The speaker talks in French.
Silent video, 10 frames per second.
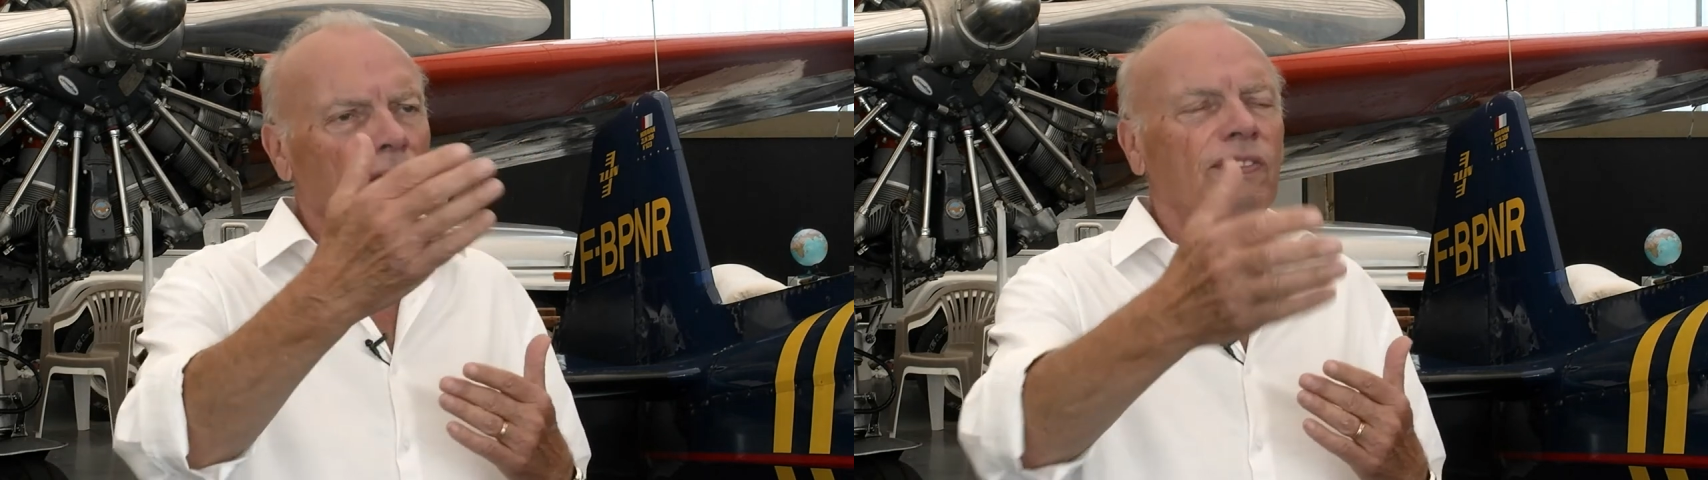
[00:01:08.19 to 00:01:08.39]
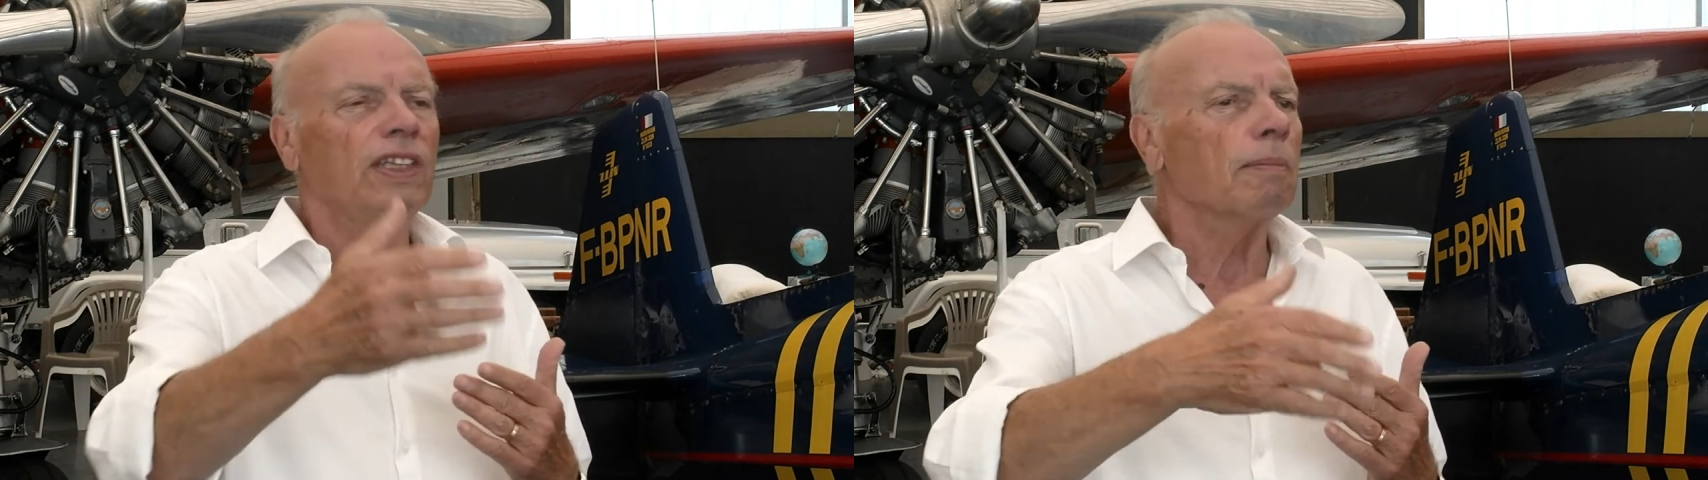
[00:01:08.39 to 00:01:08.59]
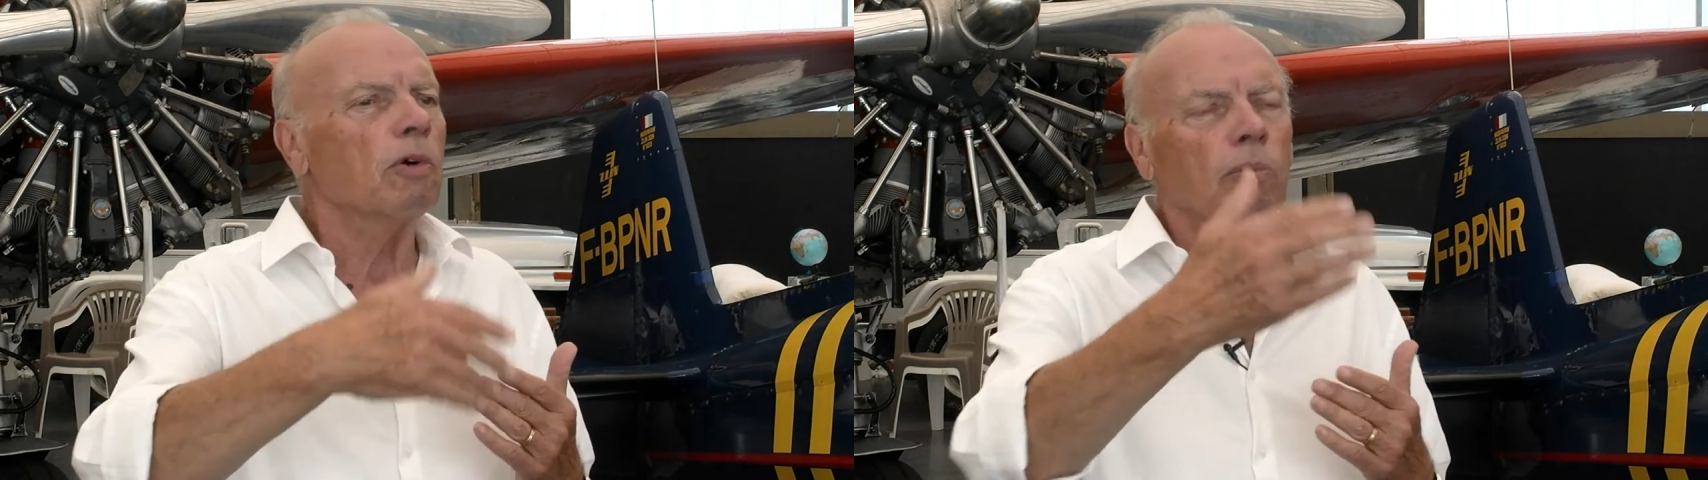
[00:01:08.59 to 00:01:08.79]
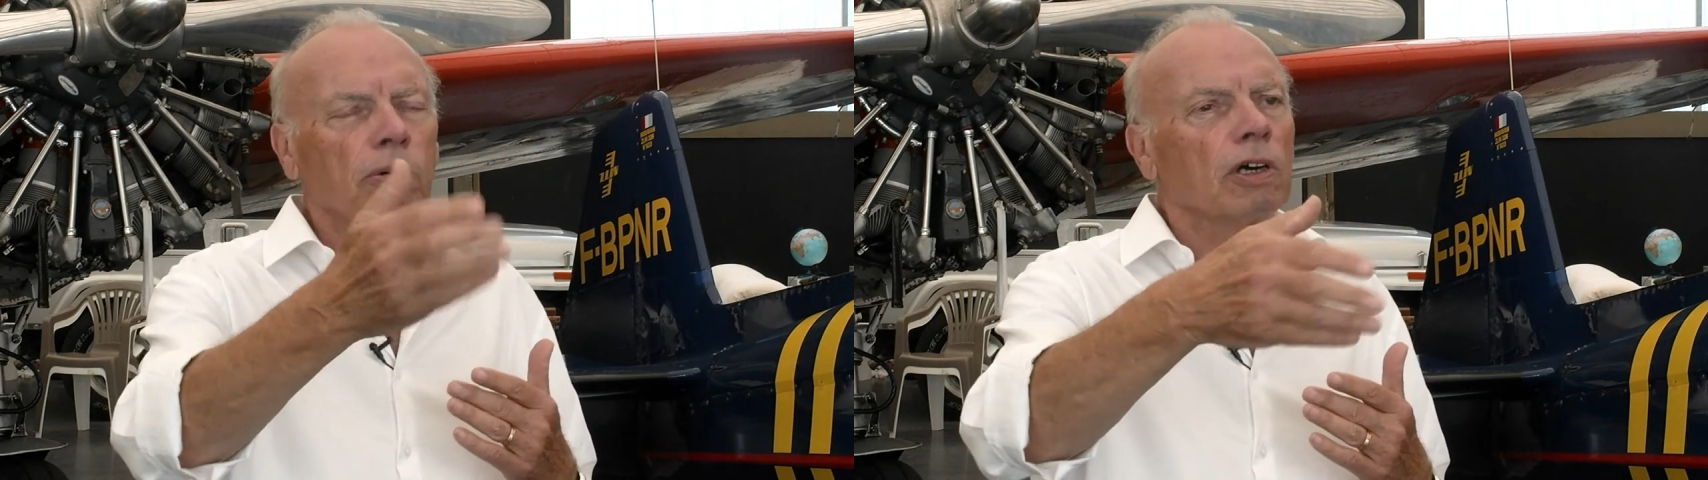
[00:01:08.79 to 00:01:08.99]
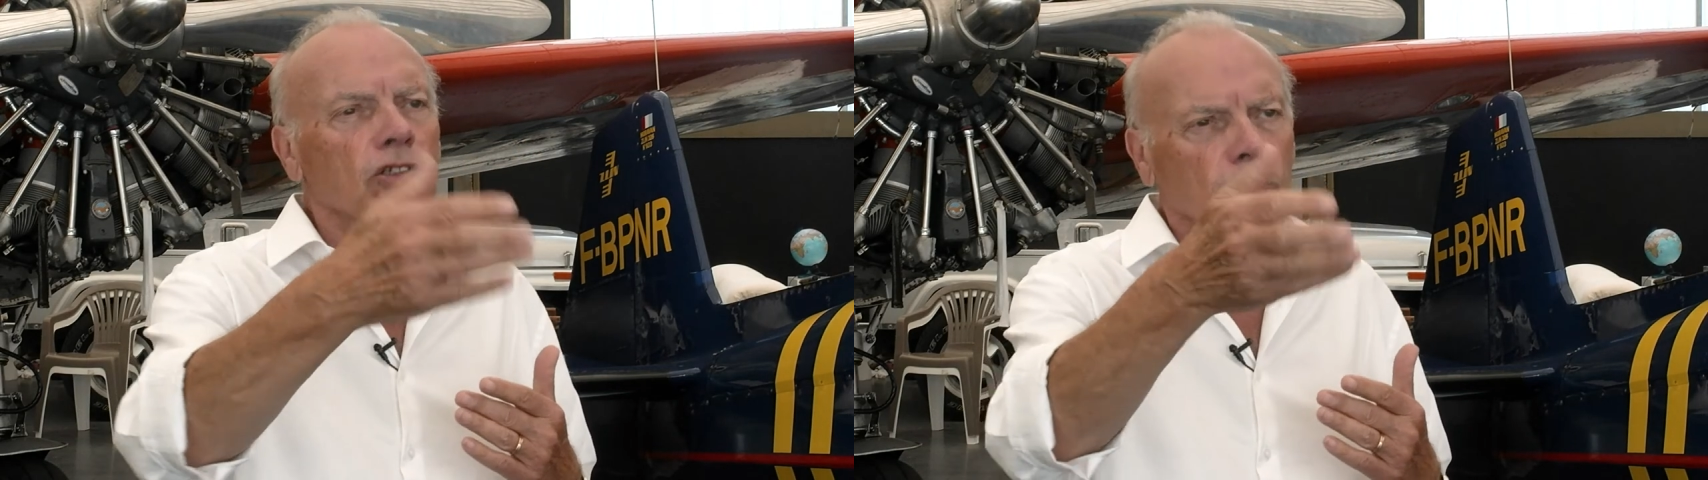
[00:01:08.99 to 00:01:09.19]
évidemment, on
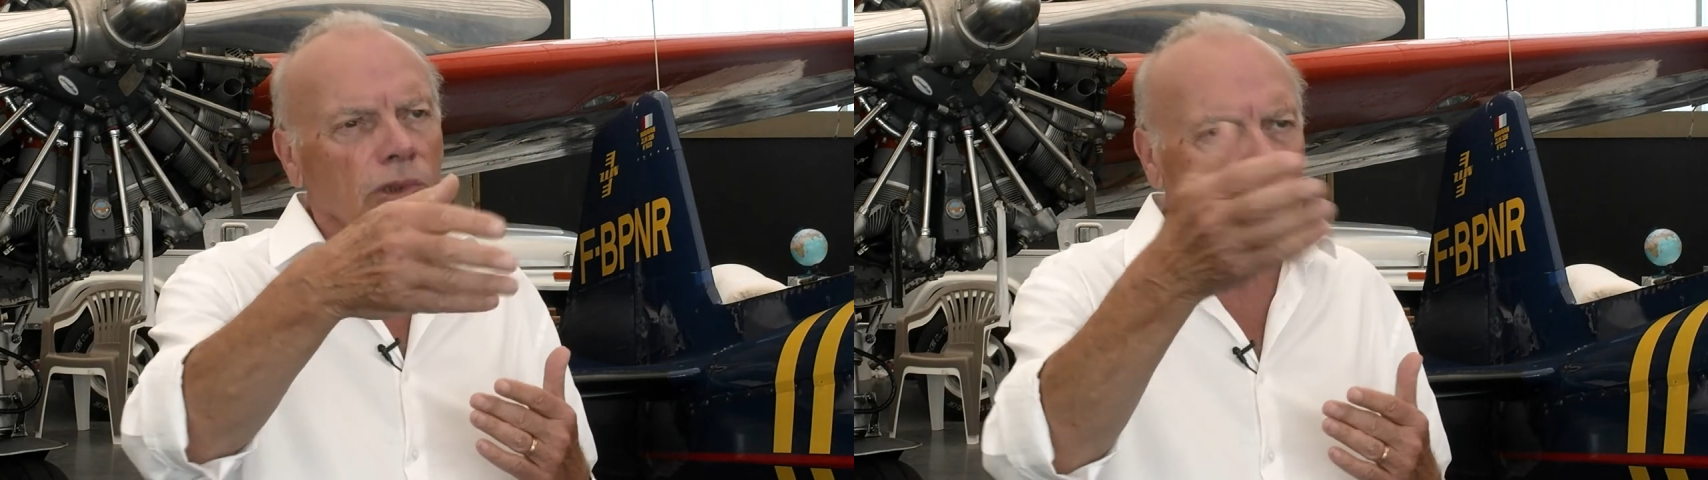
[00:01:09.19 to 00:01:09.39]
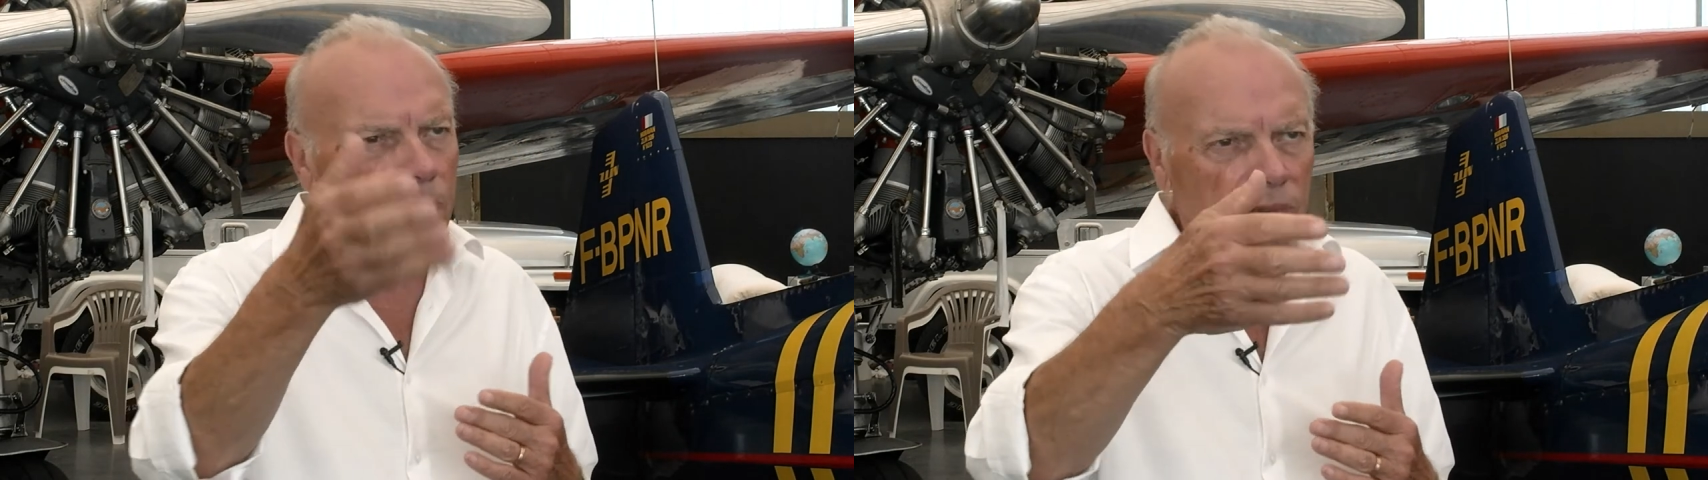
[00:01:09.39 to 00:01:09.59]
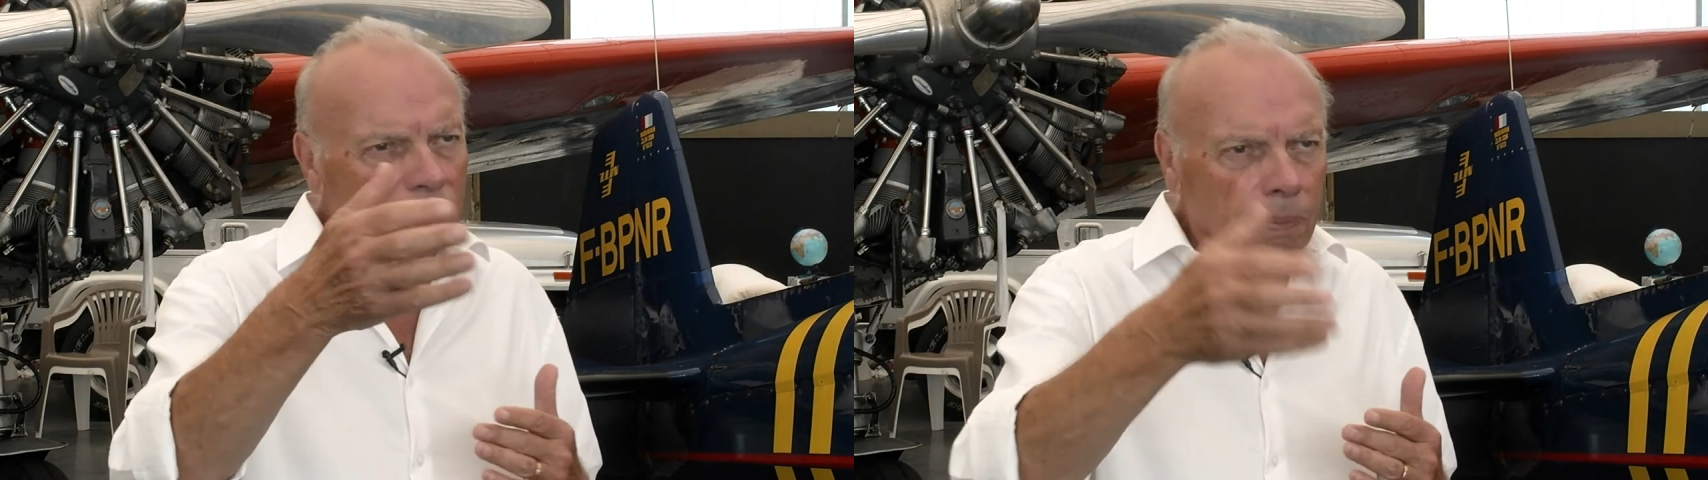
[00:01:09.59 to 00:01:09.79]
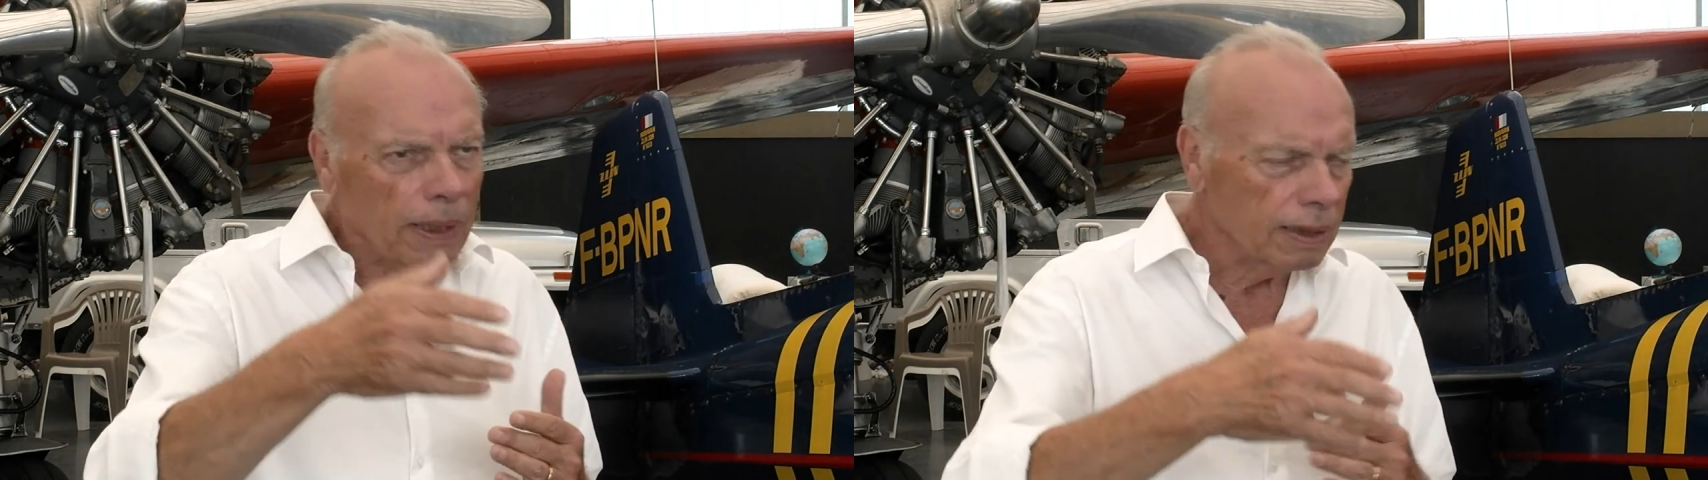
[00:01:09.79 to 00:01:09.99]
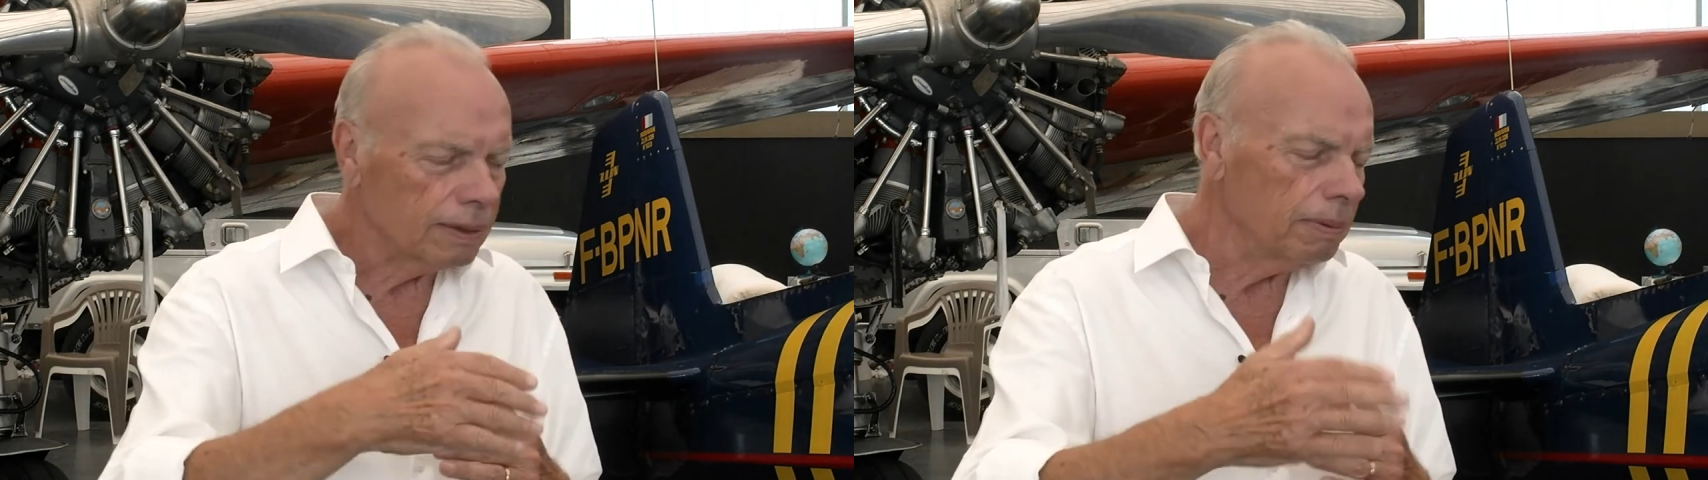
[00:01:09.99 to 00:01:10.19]
peut rajouter le petit
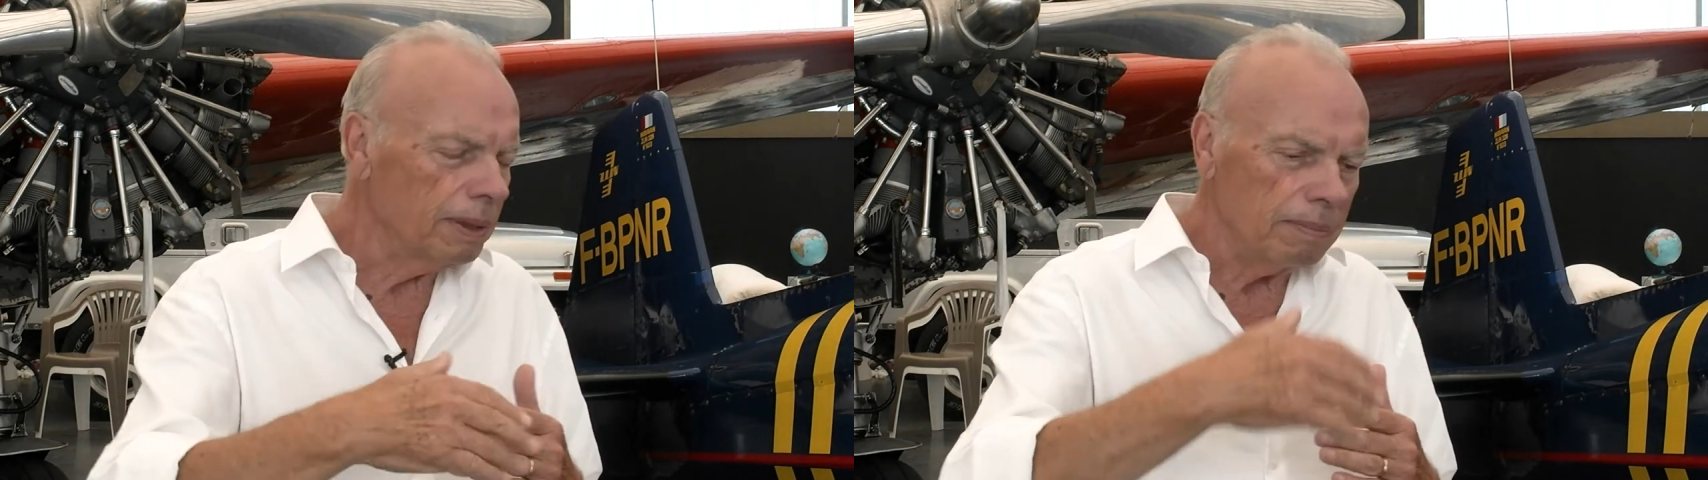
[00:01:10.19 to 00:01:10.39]
prince,